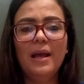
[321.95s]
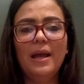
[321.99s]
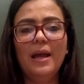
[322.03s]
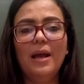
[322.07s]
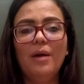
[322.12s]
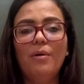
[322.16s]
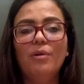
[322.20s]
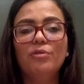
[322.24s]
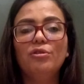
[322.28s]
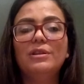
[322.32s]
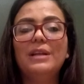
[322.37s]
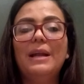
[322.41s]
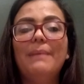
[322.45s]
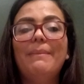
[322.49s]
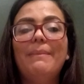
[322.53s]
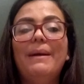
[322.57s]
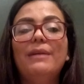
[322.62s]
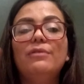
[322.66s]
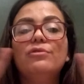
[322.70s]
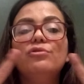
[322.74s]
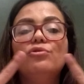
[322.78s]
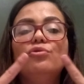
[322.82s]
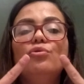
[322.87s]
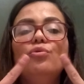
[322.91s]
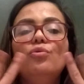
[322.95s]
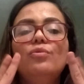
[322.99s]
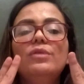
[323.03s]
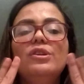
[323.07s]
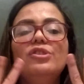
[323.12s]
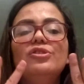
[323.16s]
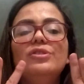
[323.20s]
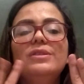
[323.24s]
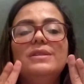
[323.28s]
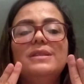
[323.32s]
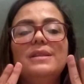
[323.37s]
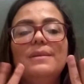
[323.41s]
É quando eu trabalho
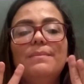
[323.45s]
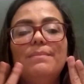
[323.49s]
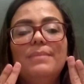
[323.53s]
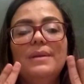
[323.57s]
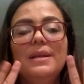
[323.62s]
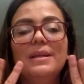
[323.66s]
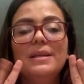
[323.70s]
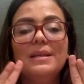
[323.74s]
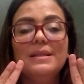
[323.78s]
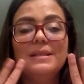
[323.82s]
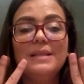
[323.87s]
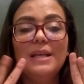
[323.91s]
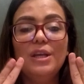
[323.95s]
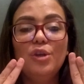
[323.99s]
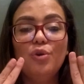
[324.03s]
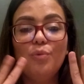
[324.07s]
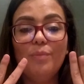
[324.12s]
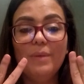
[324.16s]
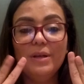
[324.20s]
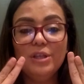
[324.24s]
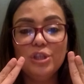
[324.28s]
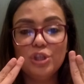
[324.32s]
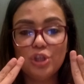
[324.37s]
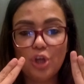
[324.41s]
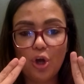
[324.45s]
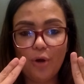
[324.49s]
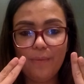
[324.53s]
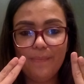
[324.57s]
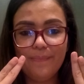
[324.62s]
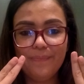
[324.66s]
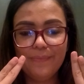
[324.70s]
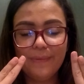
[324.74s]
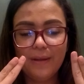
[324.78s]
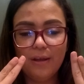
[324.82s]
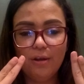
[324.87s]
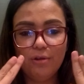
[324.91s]
duas disciplinas em uma só.